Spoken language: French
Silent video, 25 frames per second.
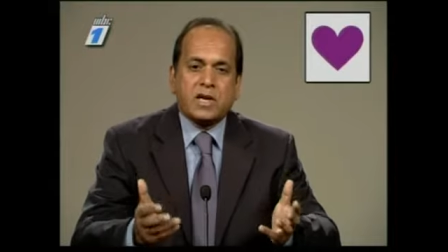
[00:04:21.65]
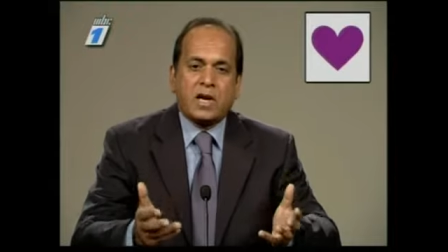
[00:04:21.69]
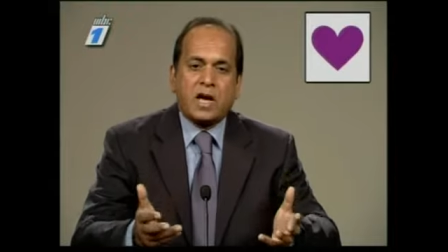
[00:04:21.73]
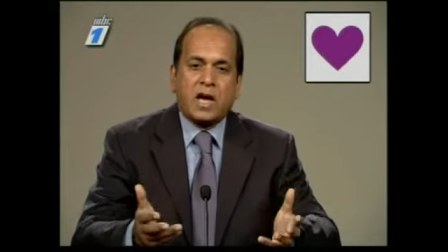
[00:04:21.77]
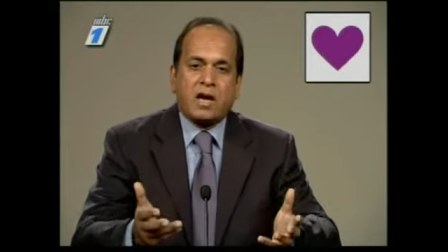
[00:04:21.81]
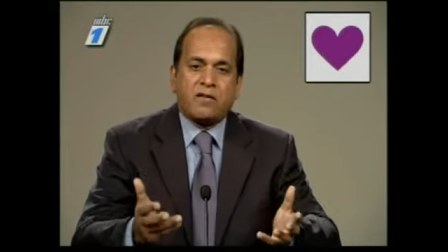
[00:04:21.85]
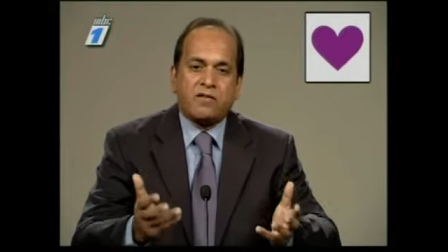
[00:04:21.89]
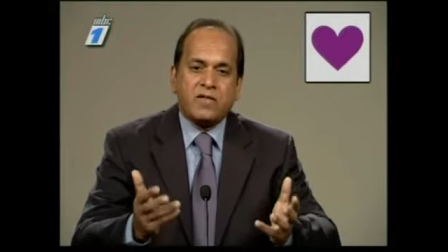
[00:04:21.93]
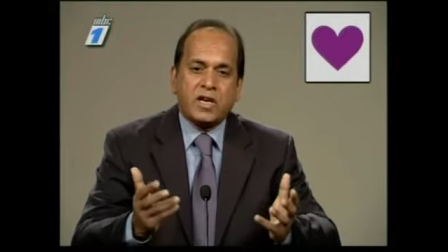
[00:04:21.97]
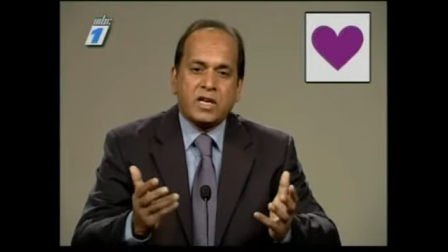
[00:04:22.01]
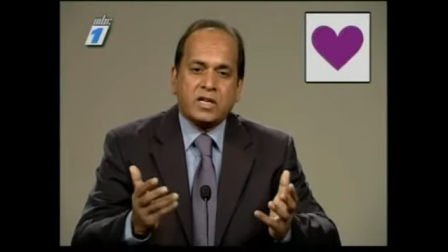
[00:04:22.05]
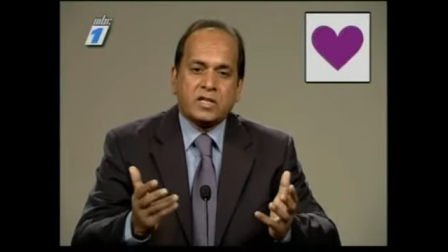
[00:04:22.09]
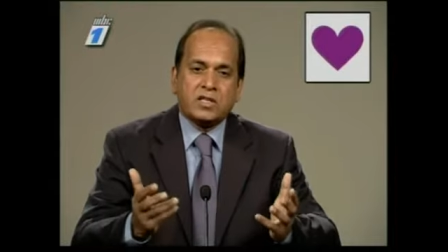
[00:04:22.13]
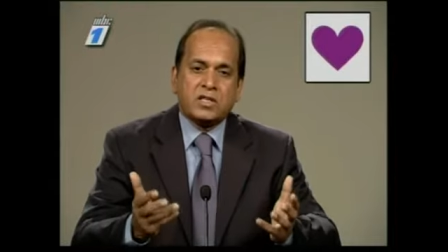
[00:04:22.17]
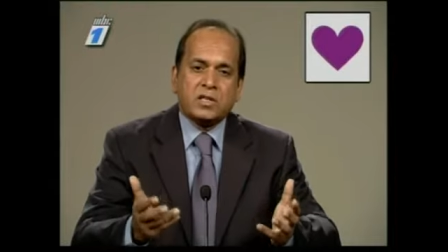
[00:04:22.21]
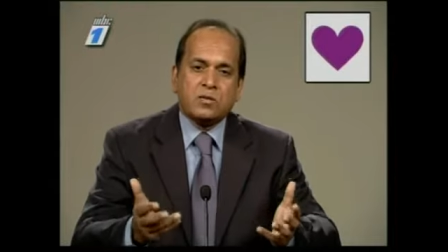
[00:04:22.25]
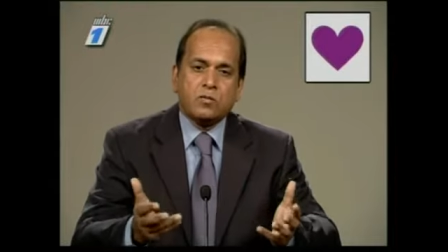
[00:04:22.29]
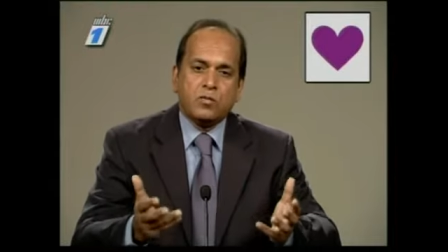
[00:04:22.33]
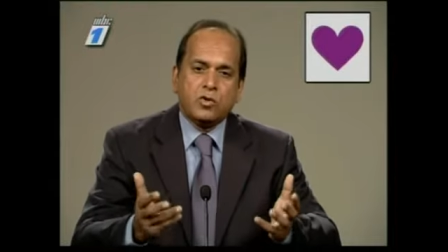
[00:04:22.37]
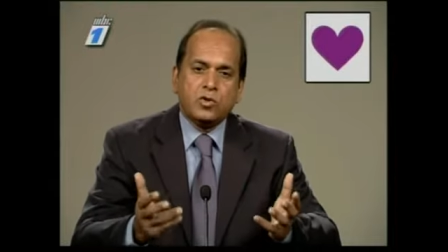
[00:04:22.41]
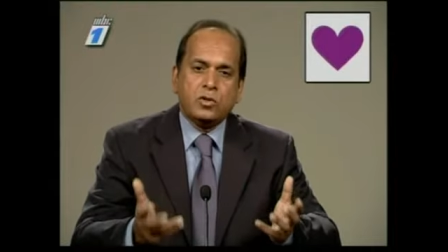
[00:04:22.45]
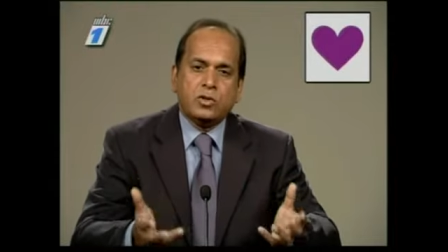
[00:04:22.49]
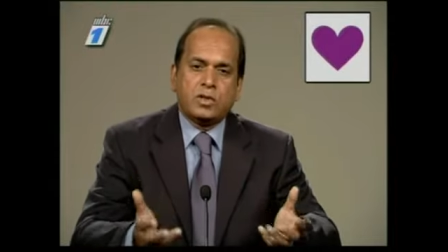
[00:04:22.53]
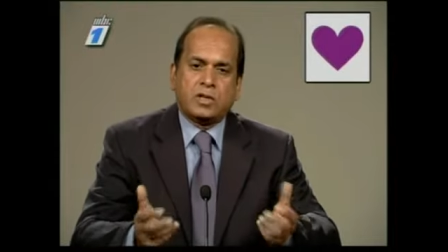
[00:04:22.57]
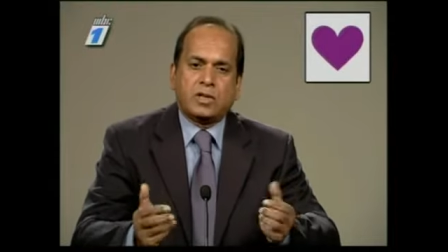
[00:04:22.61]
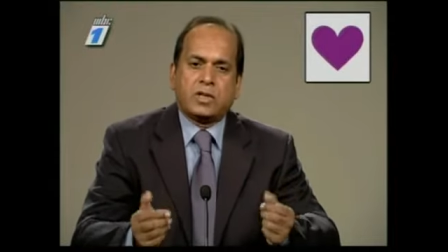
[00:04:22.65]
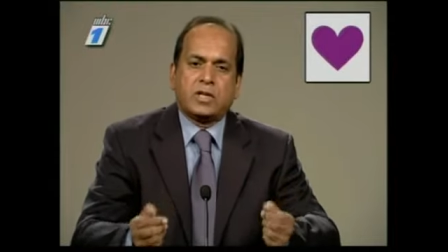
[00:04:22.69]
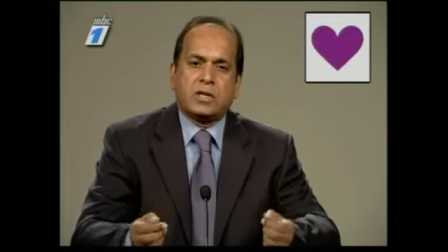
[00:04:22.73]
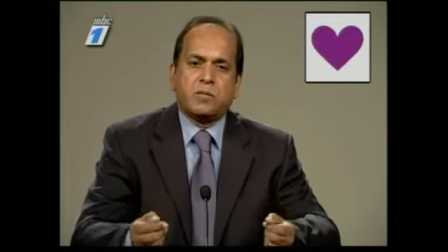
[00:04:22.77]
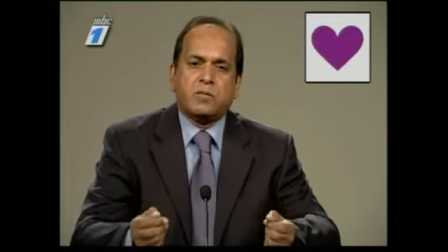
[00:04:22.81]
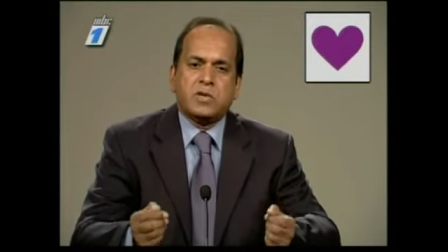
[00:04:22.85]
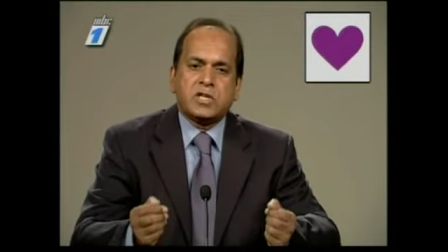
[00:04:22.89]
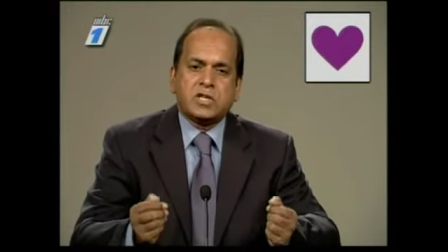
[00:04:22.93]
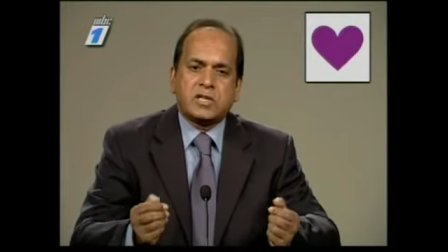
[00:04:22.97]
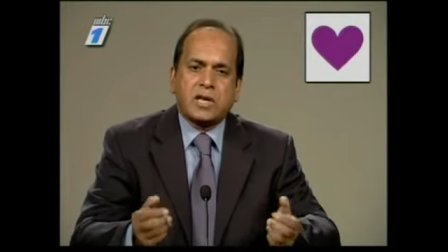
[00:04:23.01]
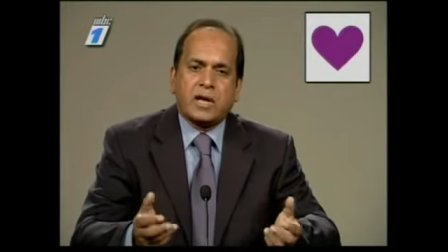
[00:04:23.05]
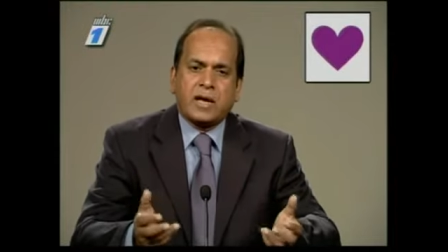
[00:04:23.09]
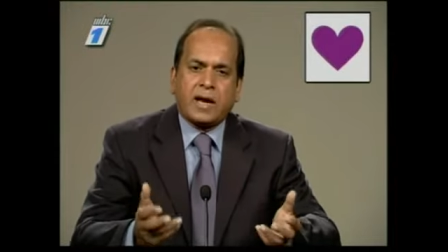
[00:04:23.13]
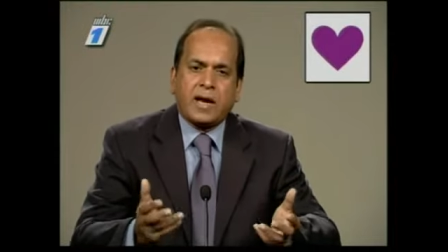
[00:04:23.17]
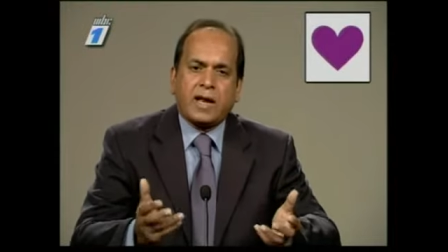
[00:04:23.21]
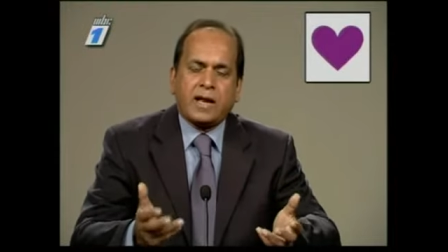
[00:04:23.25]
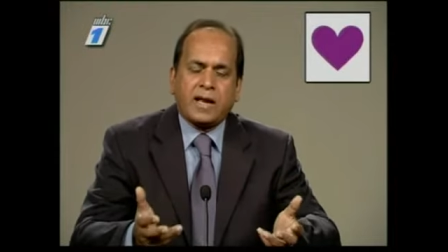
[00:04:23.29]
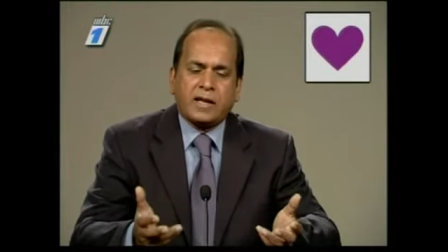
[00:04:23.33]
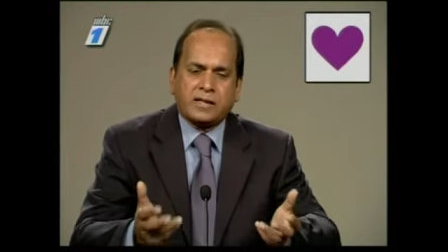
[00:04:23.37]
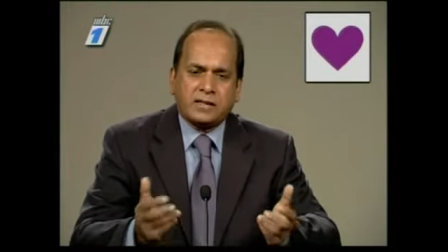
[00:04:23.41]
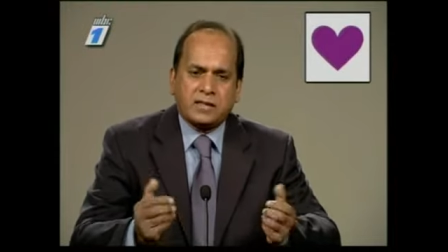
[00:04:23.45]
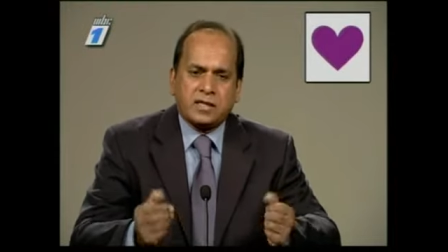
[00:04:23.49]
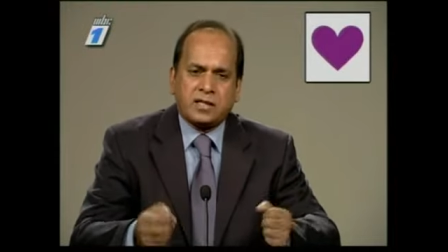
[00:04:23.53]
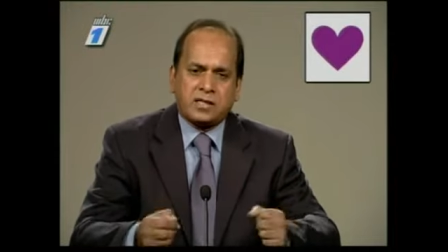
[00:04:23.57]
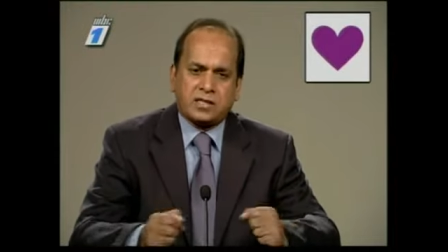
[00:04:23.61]
avec du monde qui Bizan à
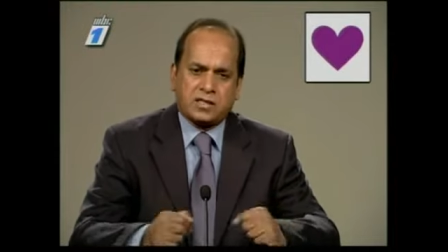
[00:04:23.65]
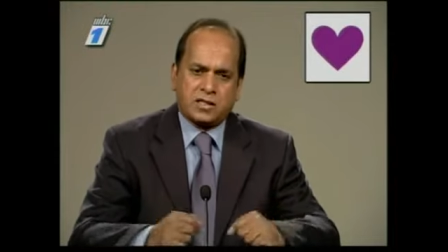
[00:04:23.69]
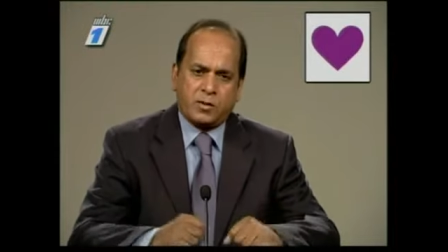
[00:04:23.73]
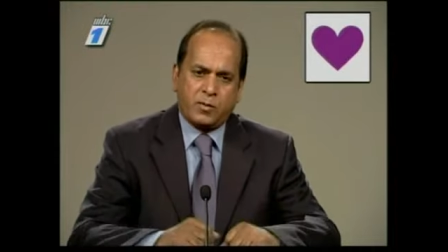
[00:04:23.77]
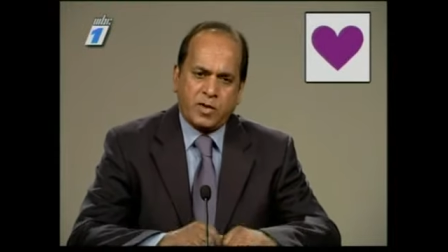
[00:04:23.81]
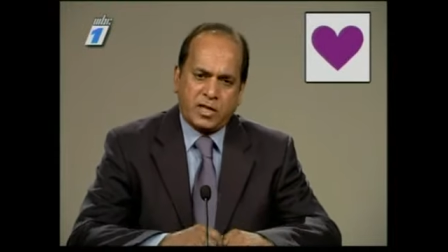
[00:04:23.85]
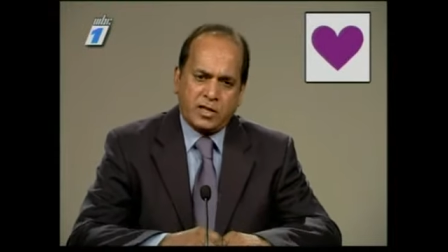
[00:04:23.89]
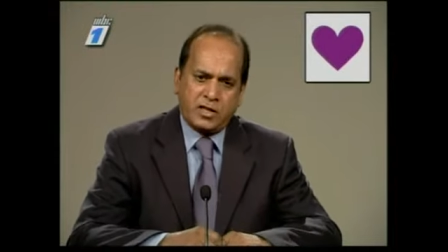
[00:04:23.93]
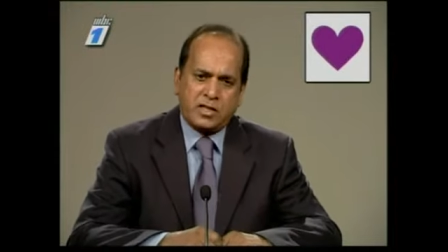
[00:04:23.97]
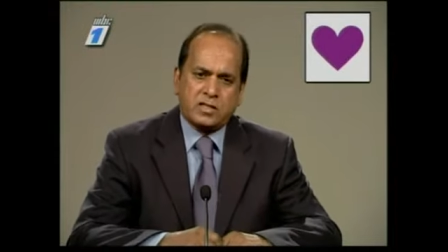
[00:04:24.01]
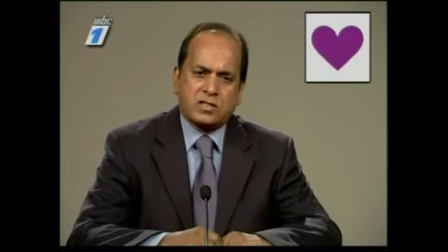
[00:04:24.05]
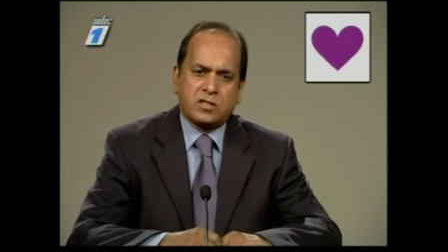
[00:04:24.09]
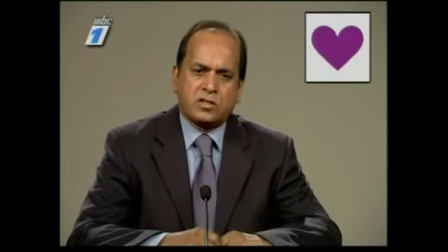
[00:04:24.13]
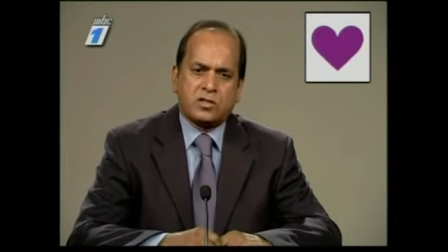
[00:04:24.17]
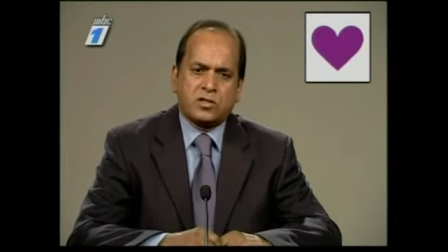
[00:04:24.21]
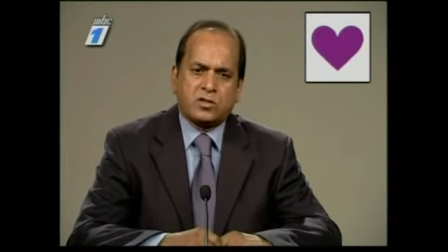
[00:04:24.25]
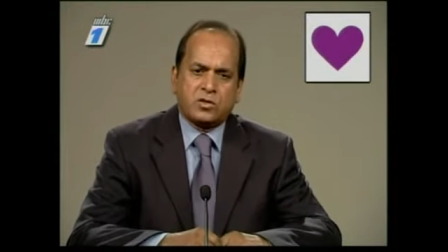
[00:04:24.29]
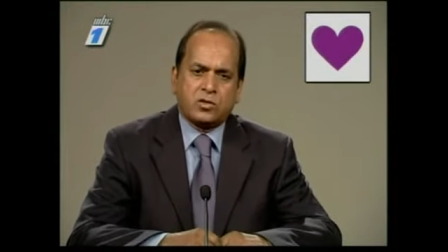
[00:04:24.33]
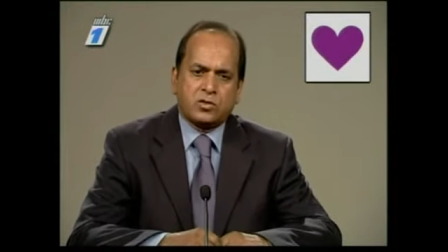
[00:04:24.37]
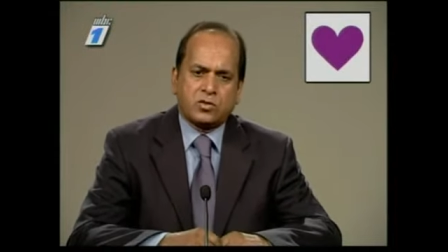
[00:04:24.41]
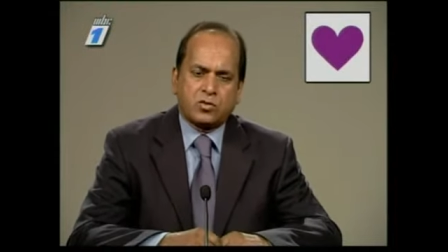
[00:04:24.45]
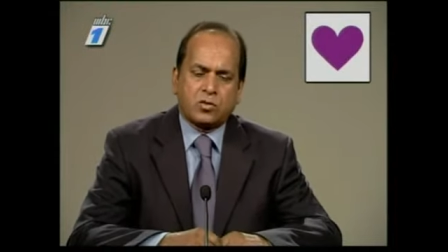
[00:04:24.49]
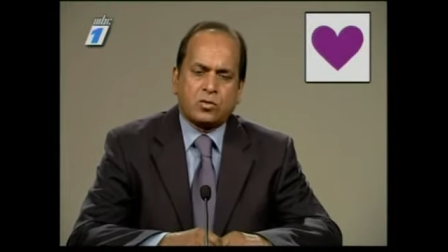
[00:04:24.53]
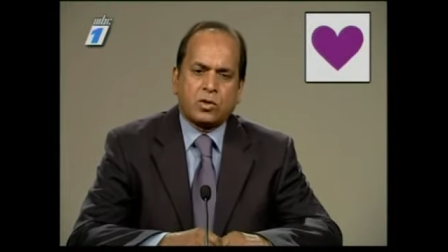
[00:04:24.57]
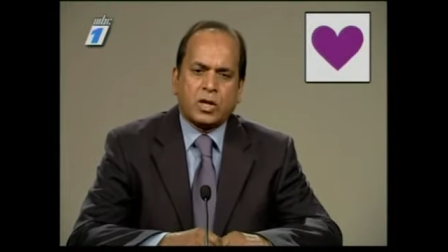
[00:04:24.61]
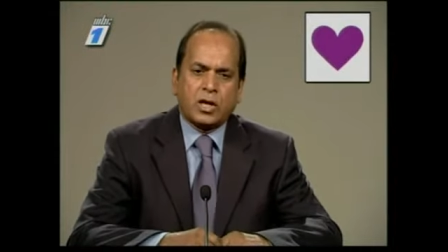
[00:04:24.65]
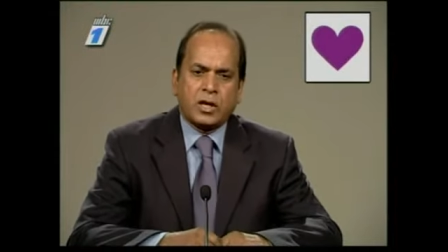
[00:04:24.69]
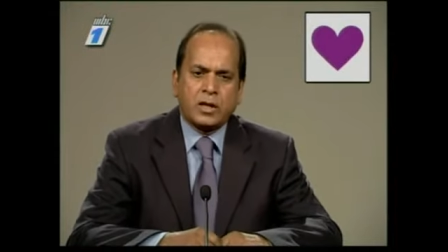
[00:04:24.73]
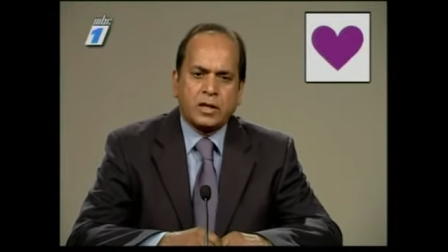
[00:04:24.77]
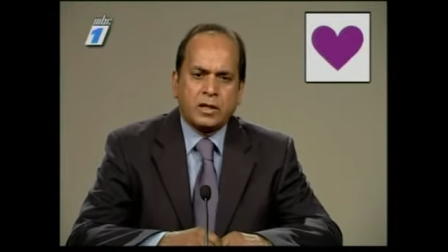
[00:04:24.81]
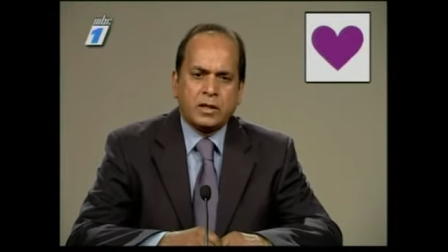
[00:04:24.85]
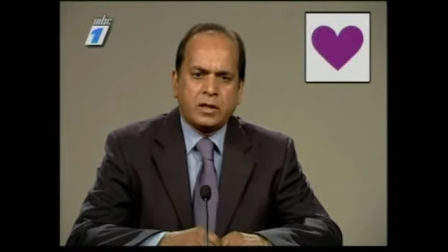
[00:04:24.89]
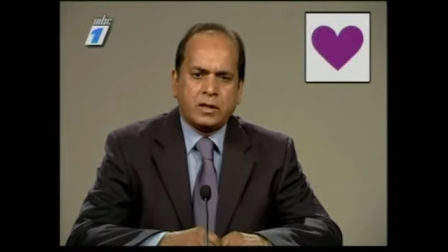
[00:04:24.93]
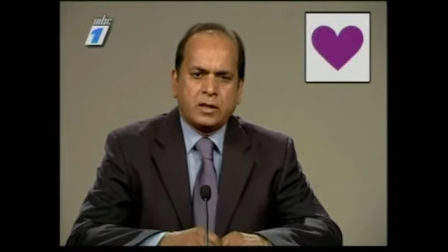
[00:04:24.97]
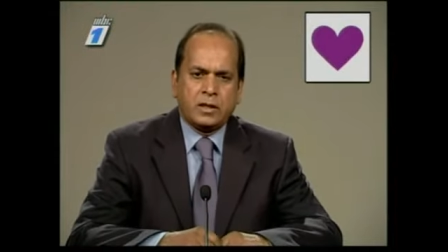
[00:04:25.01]
la tête de cette institution-là.